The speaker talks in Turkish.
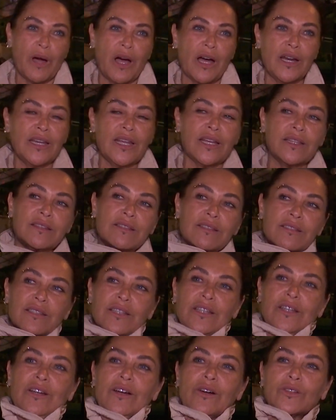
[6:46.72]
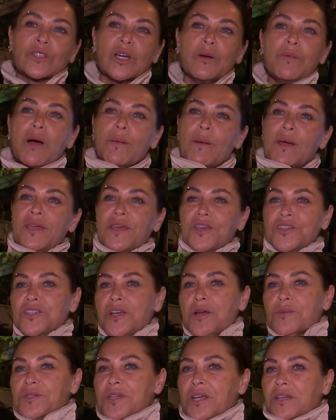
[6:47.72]
Maliyet bu tamamen
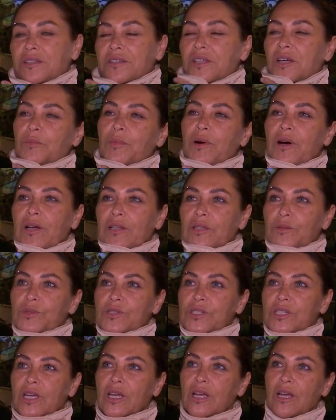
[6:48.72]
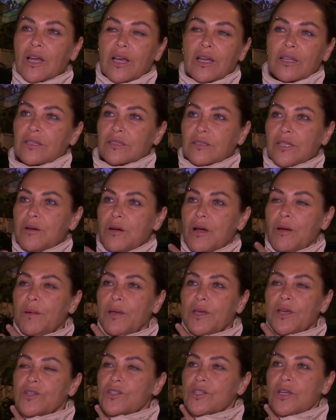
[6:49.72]
yaşam şekline bağlı bir şey yani. Tamamen
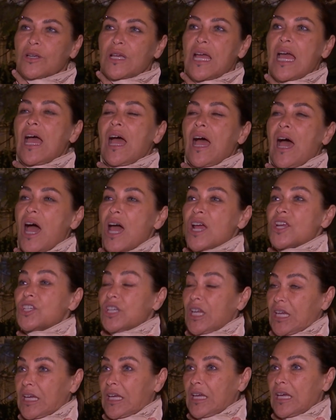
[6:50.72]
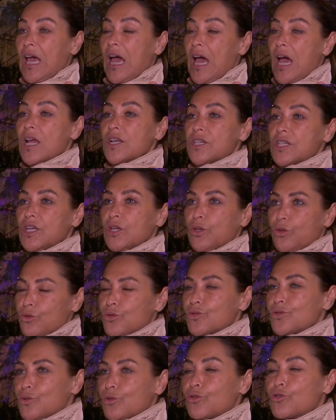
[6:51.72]
yaşam. bunlar bir Her şekli. şeyi, her şeyi
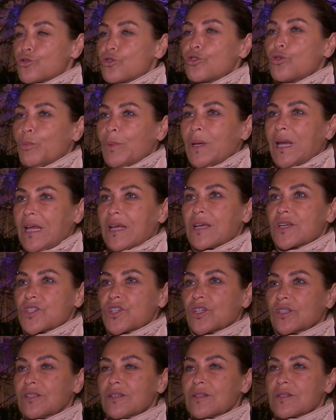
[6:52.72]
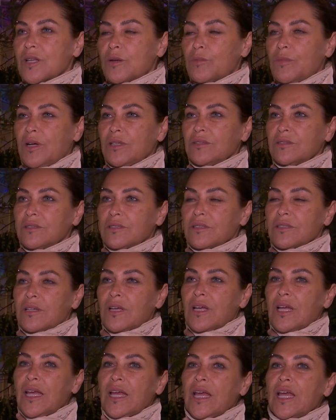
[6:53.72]
küçük bile yaşadığın zaman
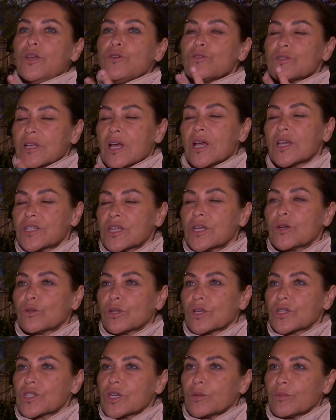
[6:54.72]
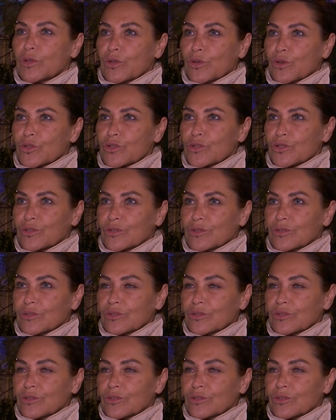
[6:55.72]
en güzel şeye ulaşabiliyorsun.